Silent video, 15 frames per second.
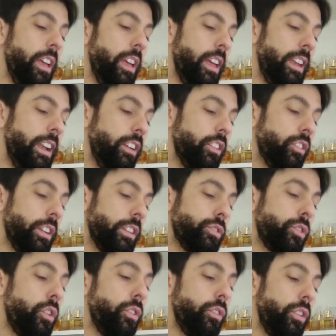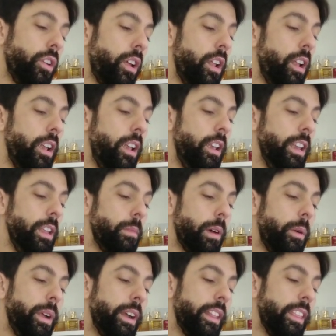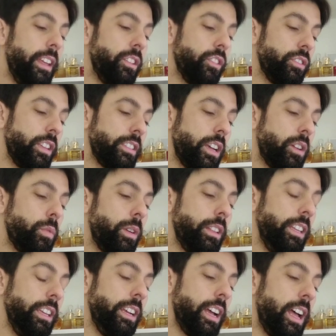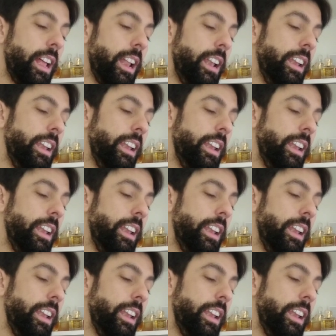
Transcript: En el corazón, lima verde, notas Acuáticas,